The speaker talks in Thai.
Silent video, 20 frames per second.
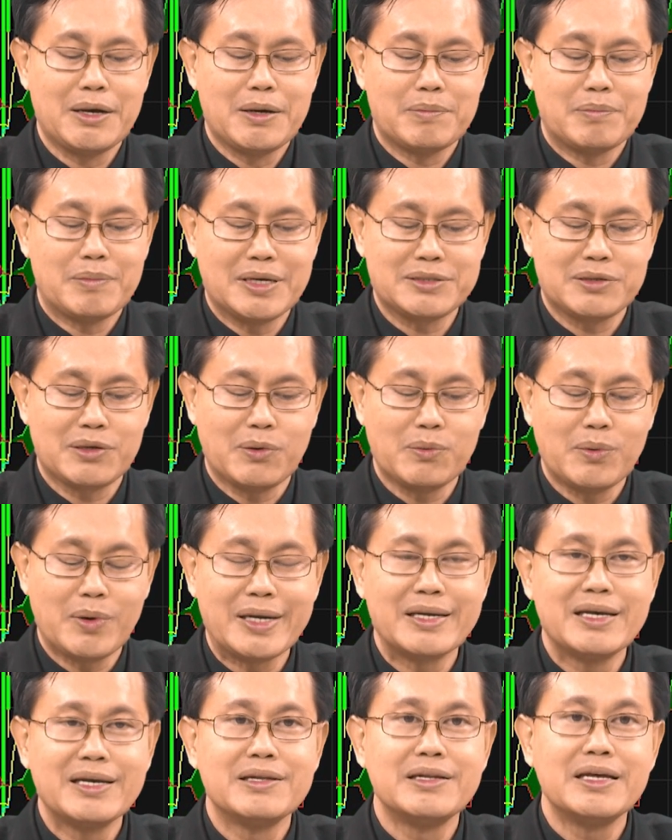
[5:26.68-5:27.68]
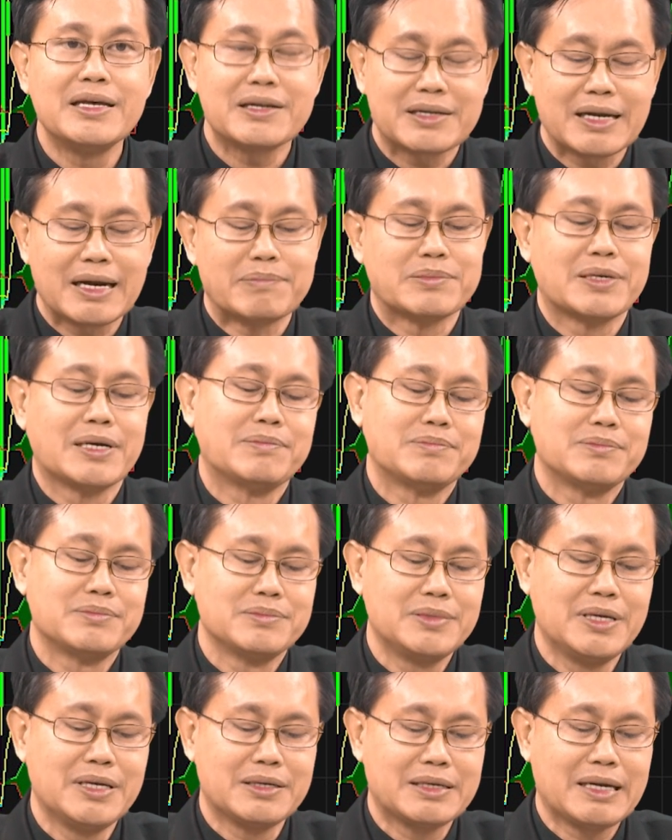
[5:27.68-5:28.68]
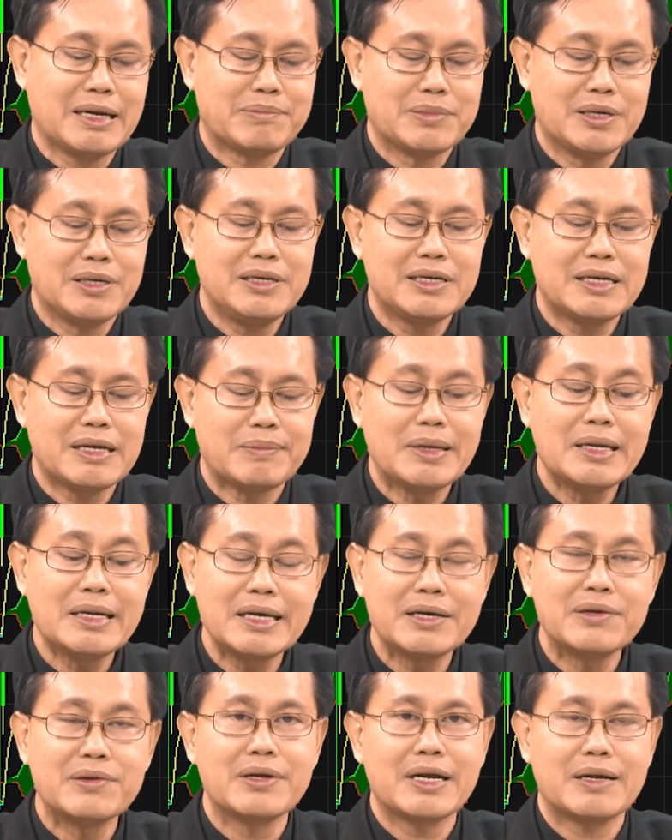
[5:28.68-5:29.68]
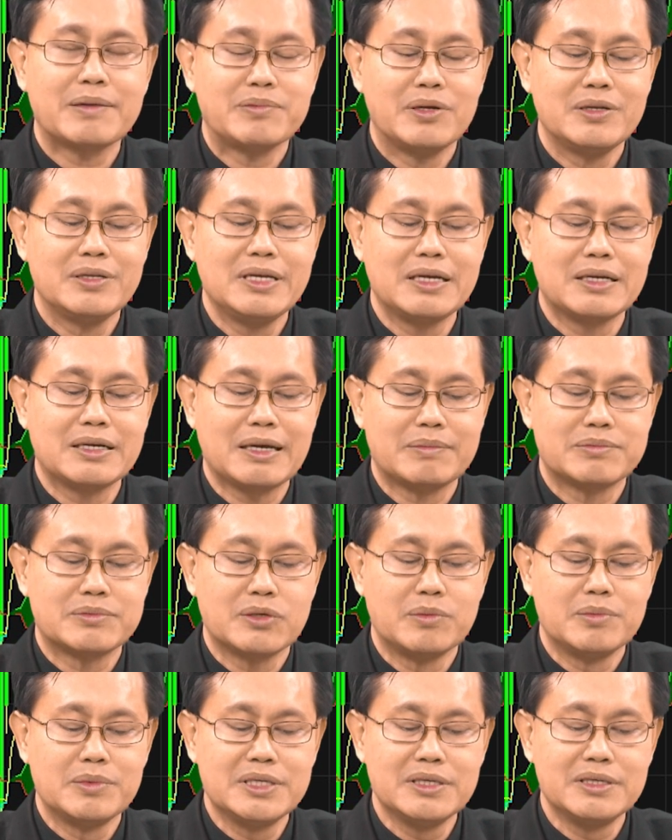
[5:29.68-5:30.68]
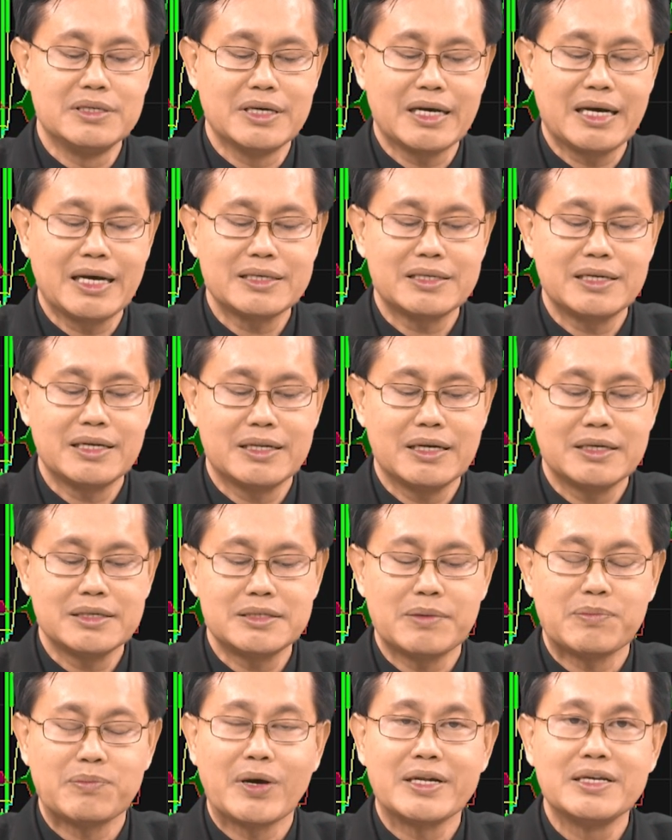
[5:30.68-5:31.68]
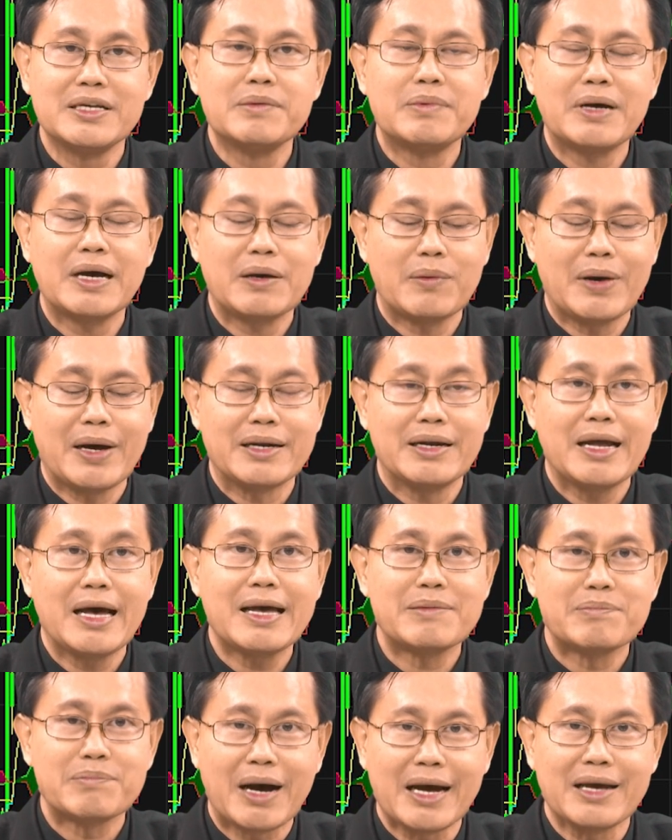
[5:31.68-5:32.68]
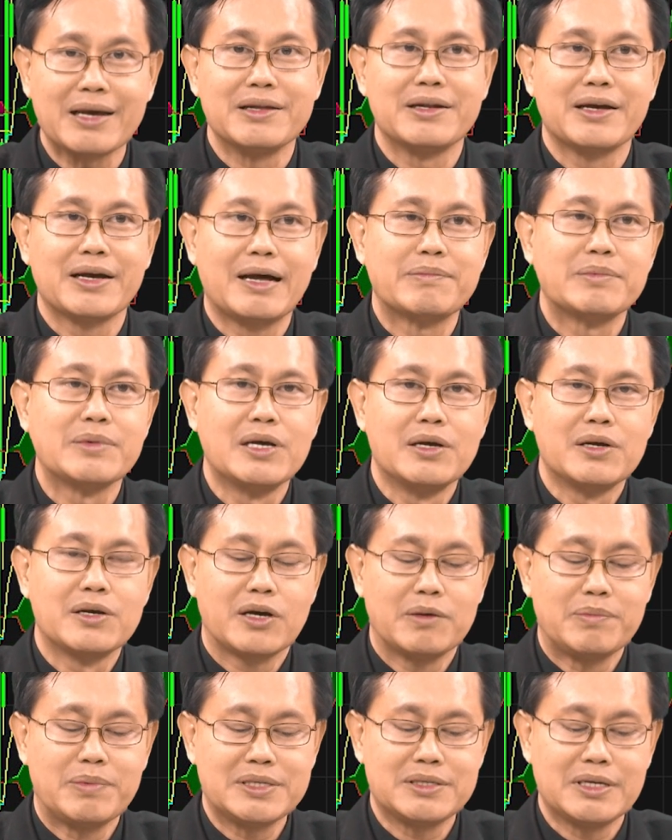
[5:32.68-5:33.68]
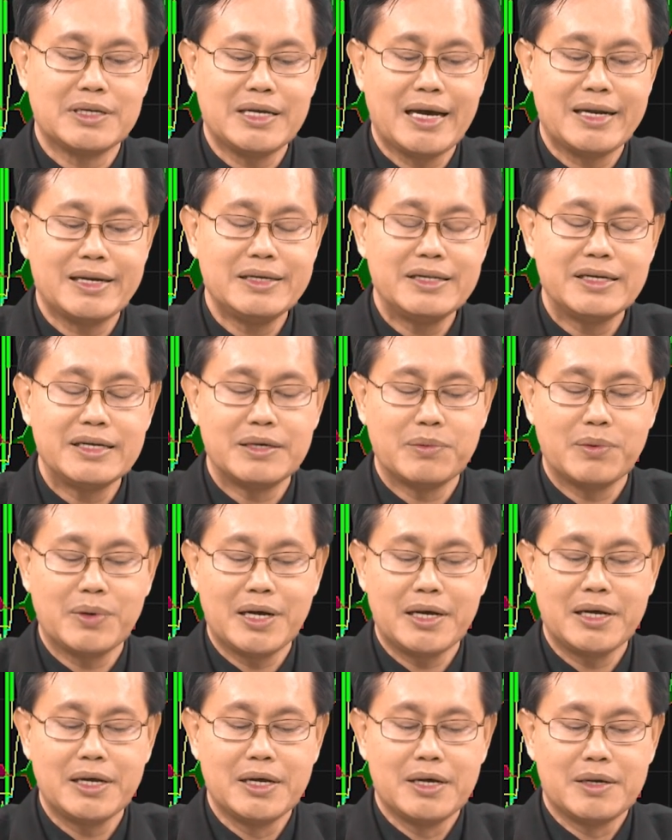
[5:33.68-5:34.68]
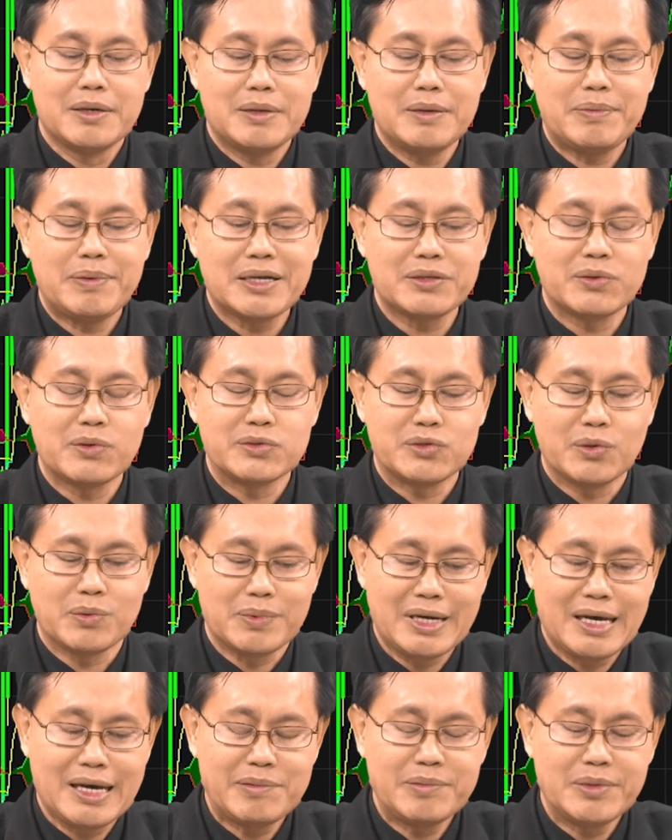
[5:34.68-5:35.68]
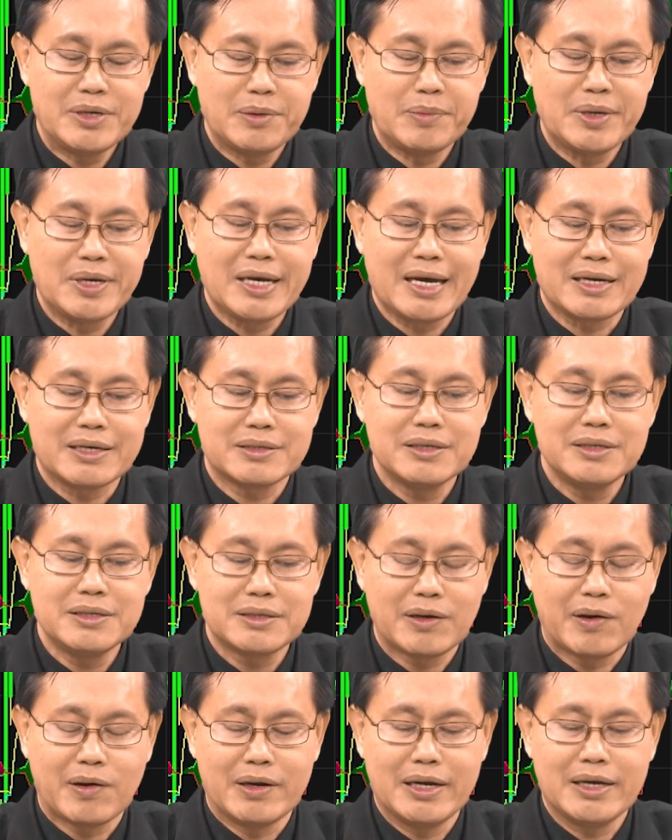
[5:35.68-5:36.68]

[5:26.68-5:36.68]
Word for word: มา 2 วันนี้ดีกลับครับดีดกลับแล้วดีกลับได้ดีนะครับเพราะดีดกลับจนมายืนเหนือค่าเฉลี่ยทั้ง10วัน25 วันได้ใหม่นะครับก็เป็นสัญญาณที่ดีว่าได้พักตัวจบแล้วยังมีการขึ้นต่อแล้